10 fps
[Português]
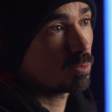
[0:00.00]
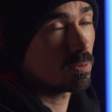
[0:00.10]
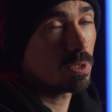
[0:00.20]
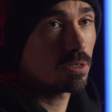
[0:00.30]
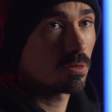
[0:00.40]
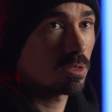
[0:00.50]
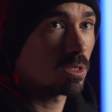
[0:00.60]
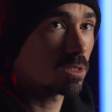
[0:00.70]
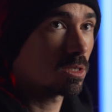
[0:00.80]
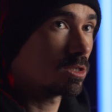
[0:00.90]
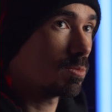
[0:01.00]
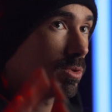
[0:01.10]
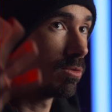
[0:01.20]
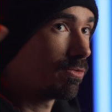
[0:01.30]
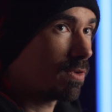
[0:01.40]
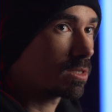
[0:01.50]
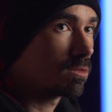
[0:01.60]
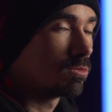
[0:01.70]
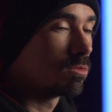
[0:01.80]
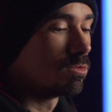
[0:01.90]
para mim, não é? Nem que seja pelo
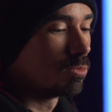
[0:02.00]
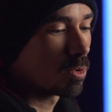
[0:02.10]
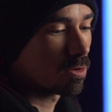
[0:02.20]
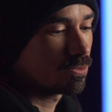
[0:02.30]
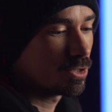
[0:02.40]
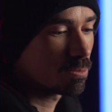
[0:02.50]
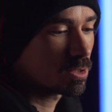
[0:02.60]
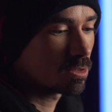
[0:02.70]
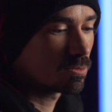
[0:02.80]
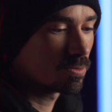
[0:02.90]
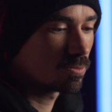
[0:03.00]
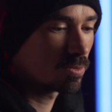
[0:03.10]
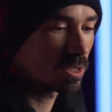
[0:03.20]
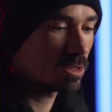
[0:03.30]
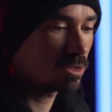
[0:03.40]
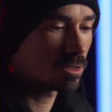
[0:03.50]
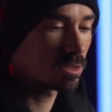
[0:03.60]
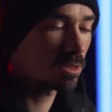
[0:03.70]
facto do, do Prof Jam ser um artista